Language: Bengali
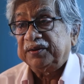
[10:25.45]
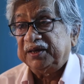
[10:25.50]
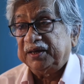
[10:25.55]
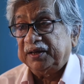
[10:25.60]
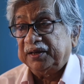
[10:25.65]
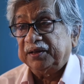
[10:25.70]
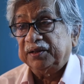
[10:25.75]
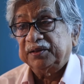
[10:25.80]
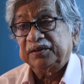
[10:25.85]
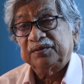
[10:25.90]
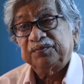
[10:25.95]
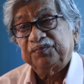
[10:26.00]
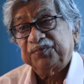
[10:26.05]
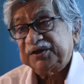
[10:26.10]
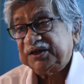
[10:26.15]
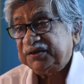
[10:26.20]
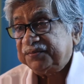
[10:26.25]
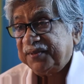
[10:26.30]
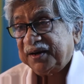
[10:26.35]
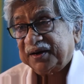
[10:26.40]
যে
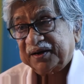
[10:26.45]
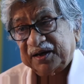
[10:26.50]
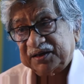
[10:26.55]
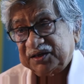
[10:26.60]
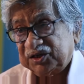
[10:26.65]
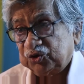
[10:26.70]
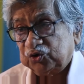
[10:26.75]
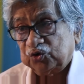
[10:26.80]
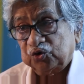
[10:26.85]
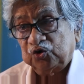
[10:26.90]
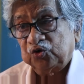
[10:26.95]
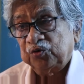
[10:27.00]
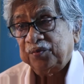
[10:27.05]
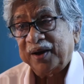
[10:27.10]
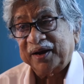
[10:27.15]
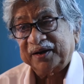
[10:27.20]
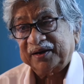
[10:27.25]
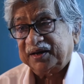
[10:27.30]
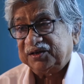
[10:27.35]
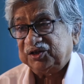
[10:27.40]
পিসিমার কাছে তো হলো
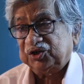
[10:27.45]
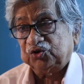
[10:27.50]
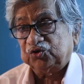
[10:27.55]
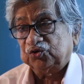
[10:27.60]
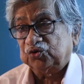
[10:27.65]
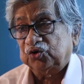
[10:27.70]
মার কাছে